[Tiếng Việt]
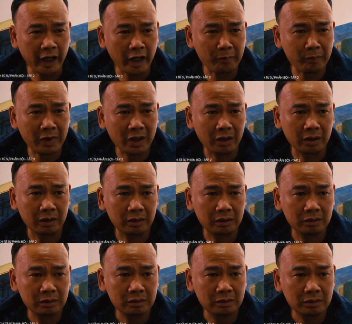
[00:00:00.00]
Em
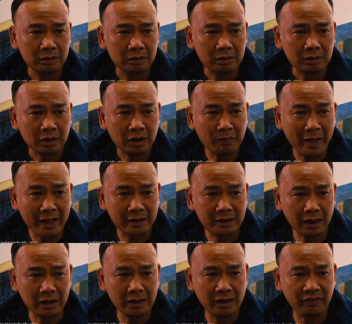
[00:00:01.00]
cứ bình
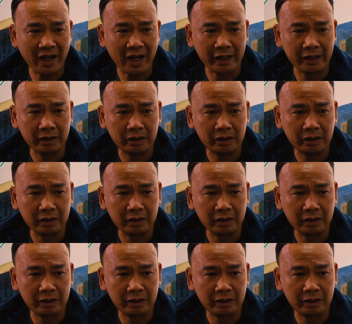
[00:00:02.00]
chân như vậy,